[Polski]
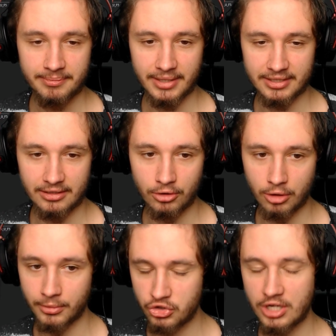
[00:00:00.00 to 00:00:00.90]
piękne logo
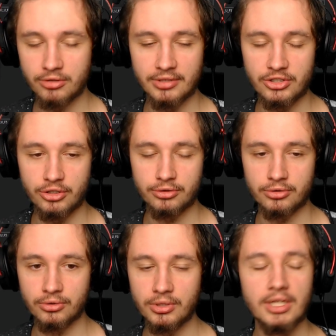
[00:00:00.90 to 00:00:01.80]
Mojangu na
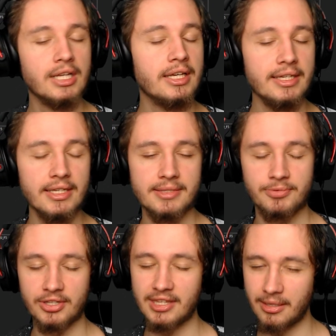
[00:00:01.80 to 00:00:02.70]
środku i jest
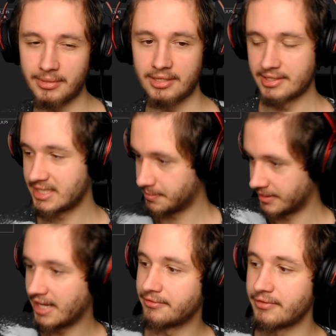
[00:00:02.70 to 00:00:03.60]
przed nami
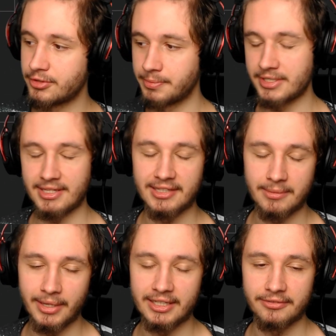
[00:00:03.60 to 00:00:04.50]
sprawny w 100%
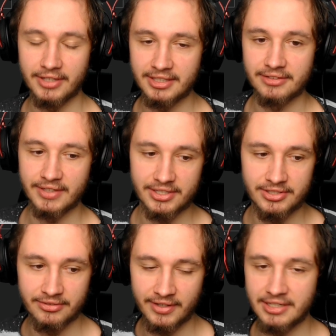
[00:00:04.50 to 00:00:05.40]
Minecraft
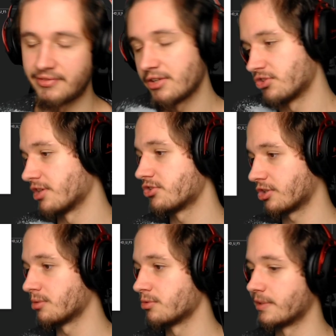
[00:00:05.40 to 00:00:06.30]
1.12.2. Nie wierzę, że jeszcze
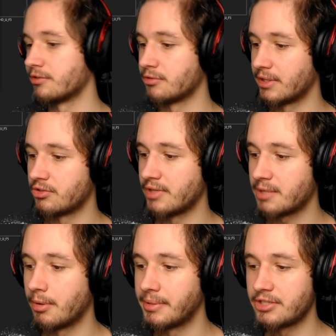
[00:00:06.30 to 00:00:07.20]
komuś będę tłumaczył,
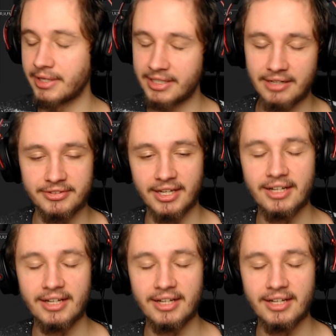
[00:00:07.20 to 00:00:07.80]
jak pobrać Minecrafta